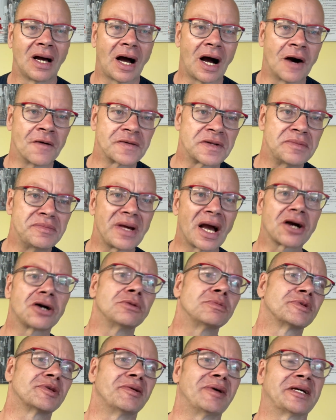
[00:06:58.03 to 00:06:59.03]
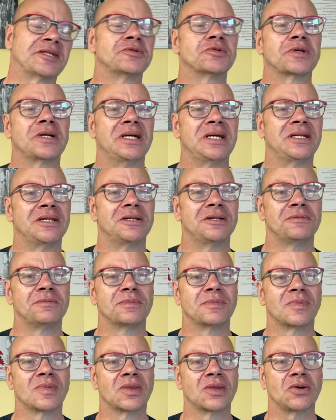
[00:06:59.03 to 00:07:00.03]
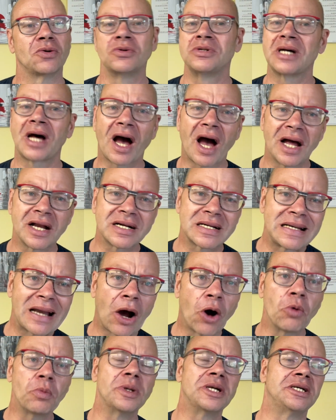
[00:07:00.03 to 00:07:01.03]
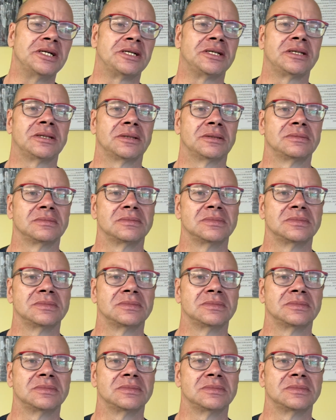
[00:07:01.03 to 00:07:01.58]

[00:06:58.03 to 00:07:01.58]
auf den Jakobsweg zu gehen. Und daran glaube ich.